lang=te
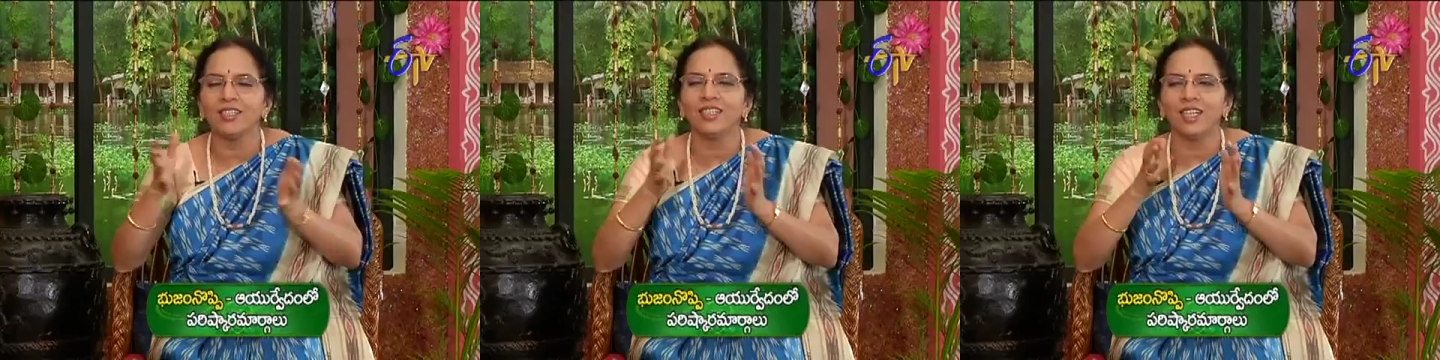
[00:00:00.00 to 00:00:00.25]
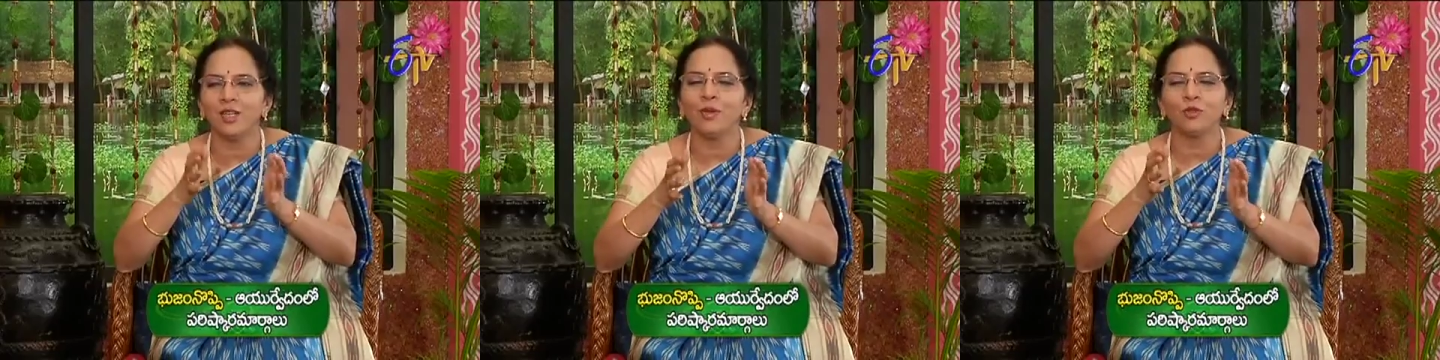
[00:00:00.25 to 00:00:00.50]
కానీ
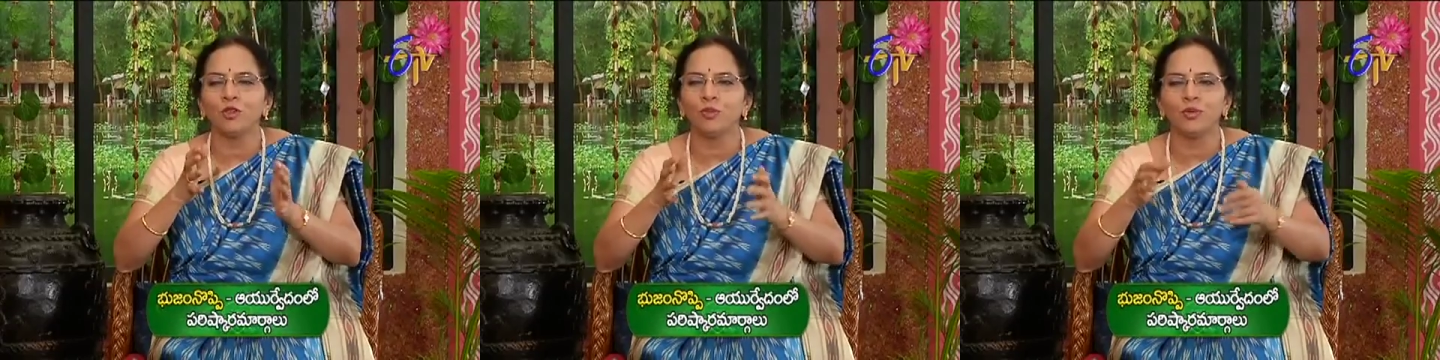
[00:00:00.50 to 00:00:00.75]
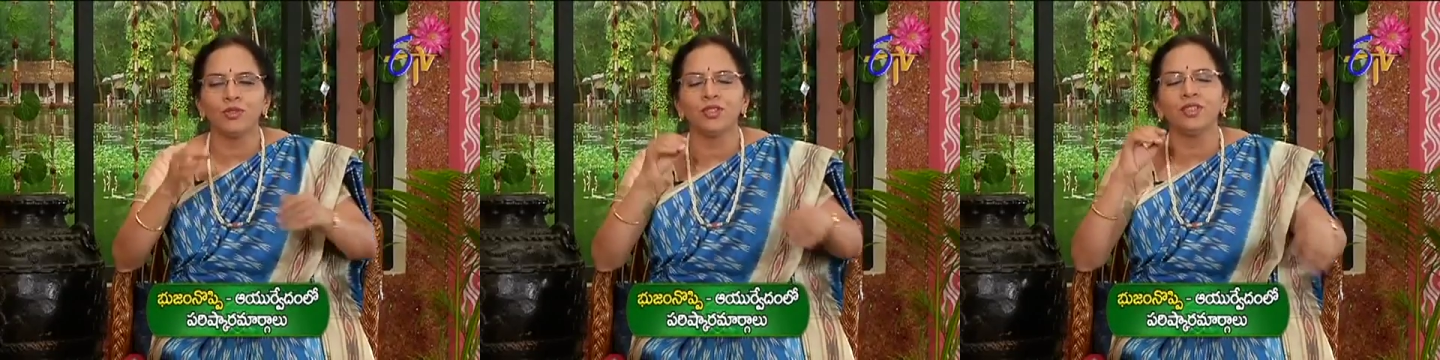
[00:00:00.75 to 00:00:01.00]
మనకు ఒక
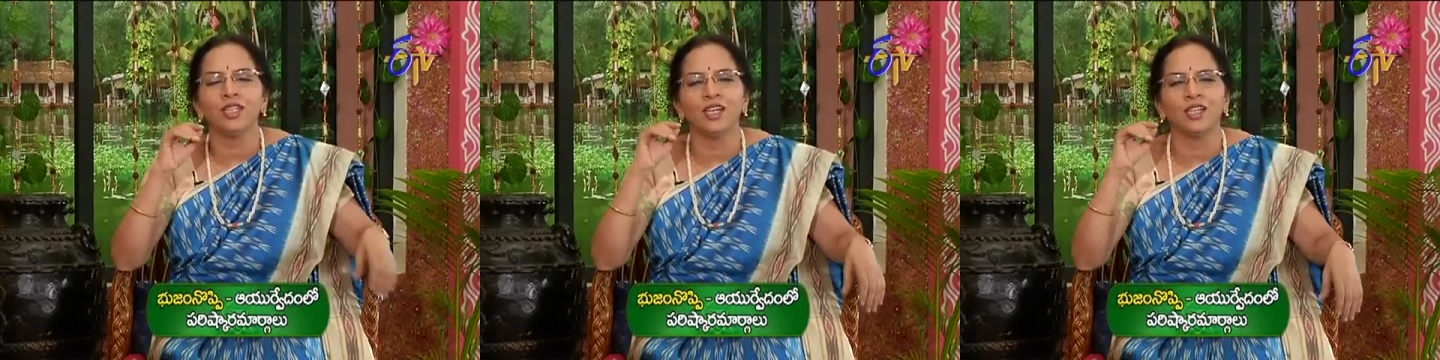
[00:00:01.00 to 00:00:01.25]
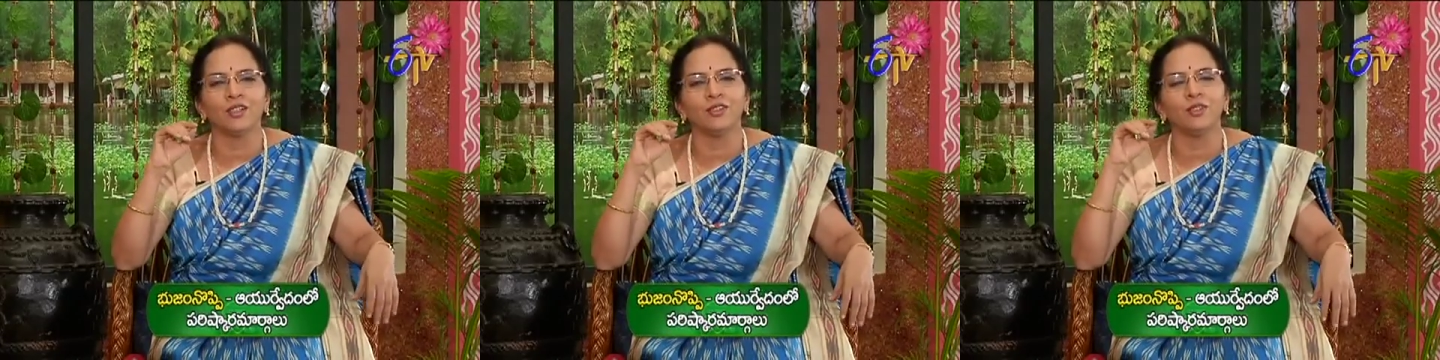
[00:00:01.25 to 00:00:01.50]
భుజం
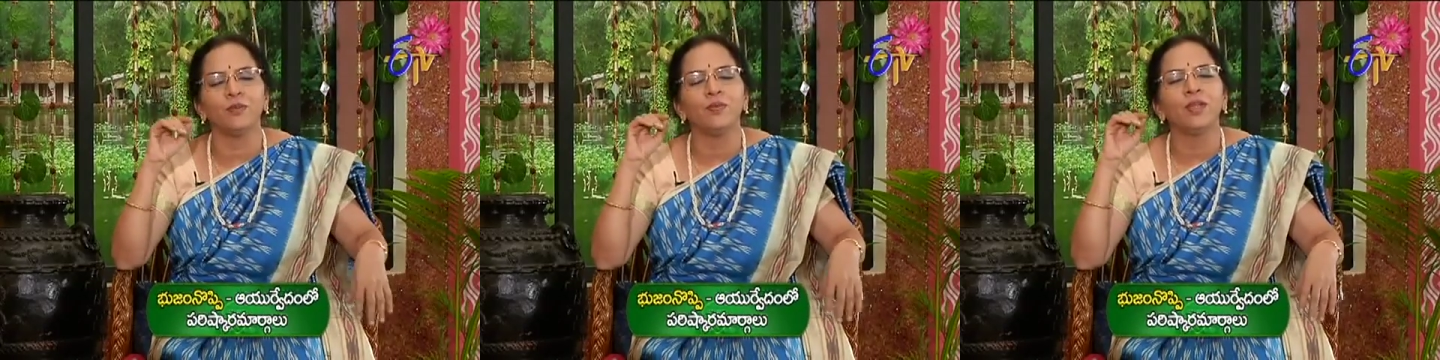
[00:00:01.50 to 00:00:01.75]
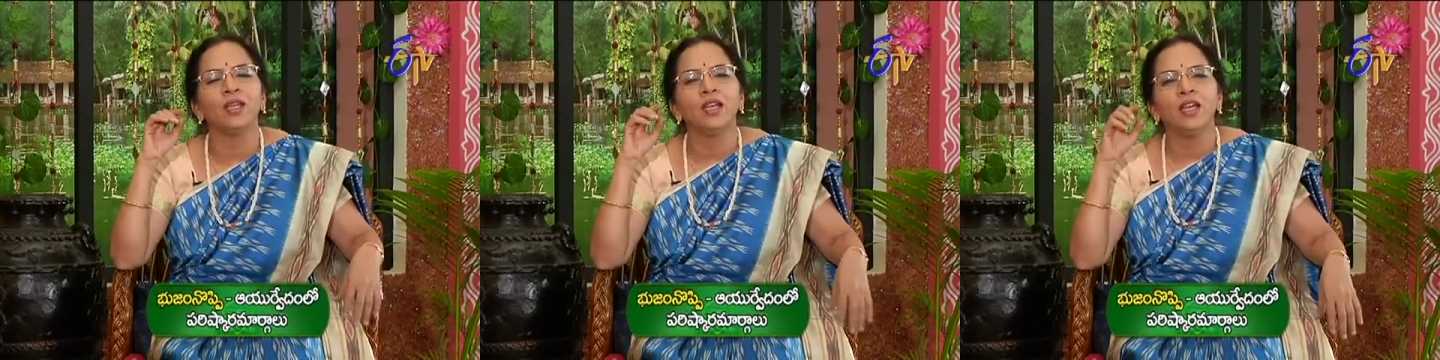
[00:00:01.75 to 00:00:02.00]
తయారవ్వదు
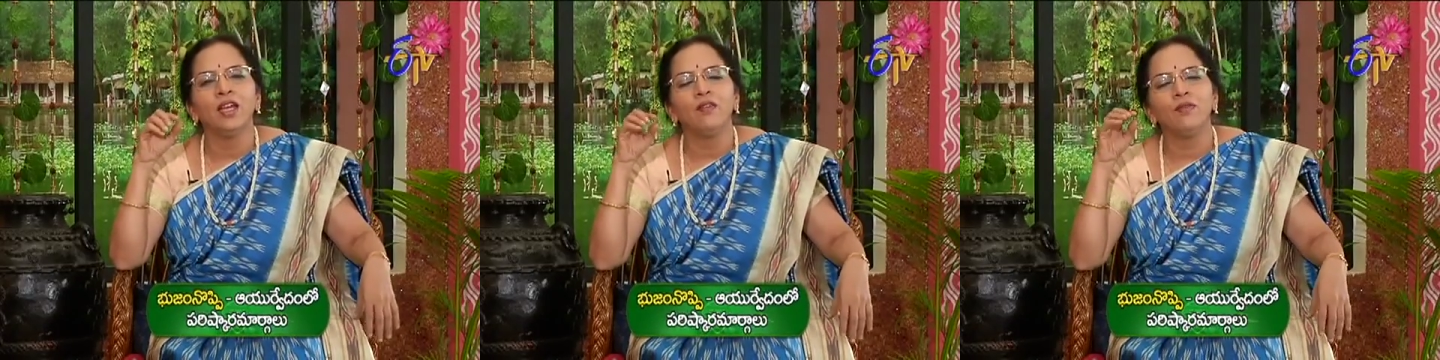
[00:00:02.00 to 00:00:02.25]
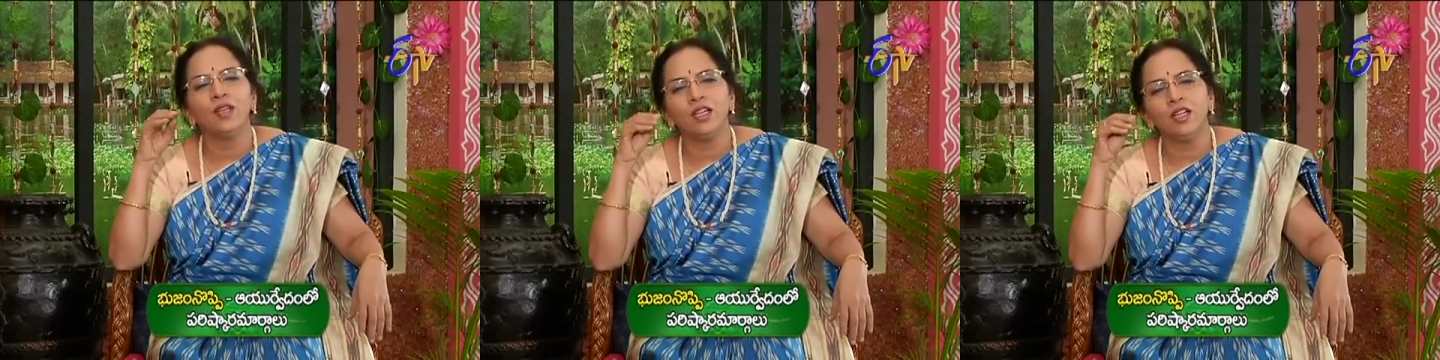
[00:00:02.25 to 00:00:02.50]

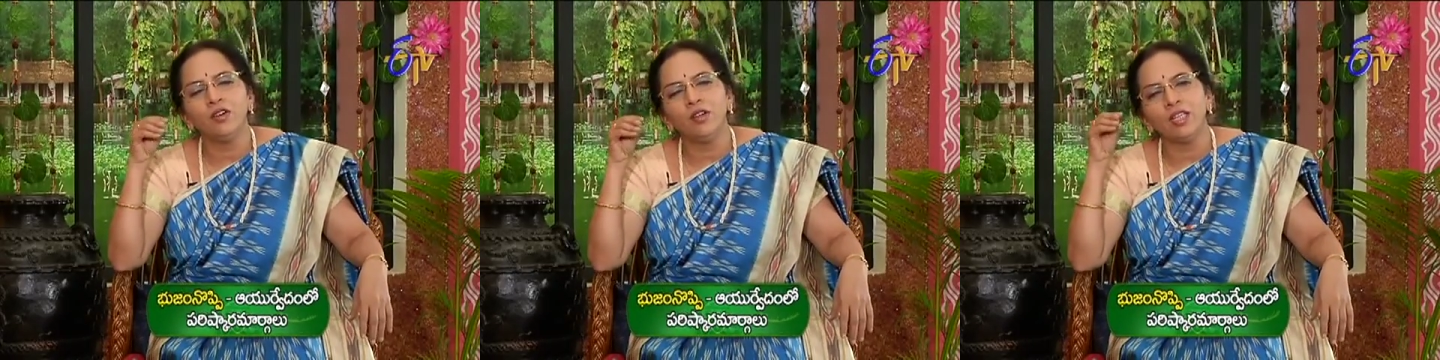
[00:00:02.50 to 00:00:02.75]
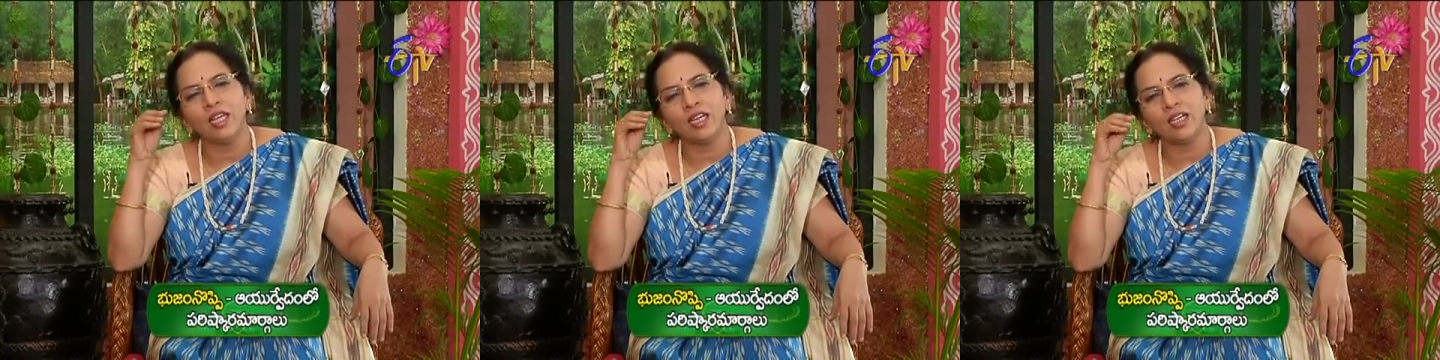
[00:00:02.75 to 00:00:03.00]
వీటిలలో
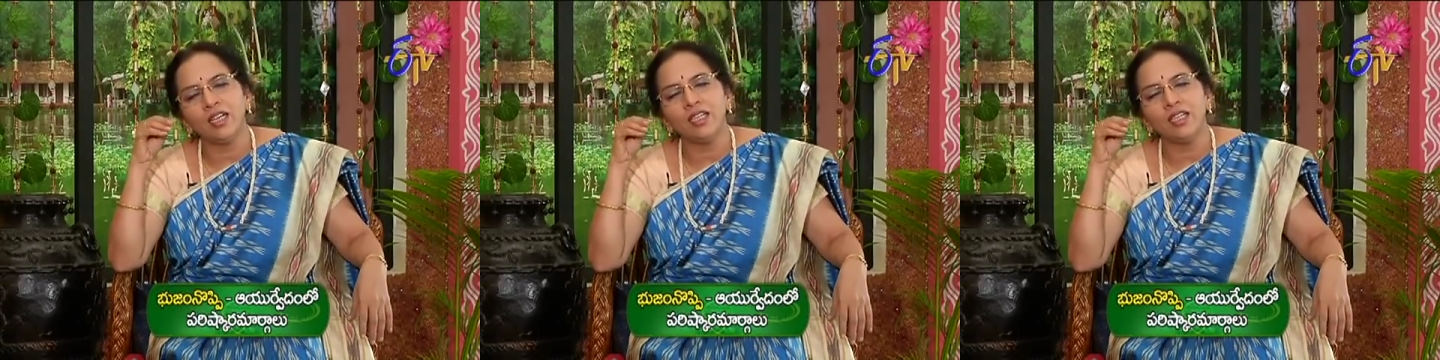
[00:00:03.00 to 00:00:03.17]
ఎక్కడ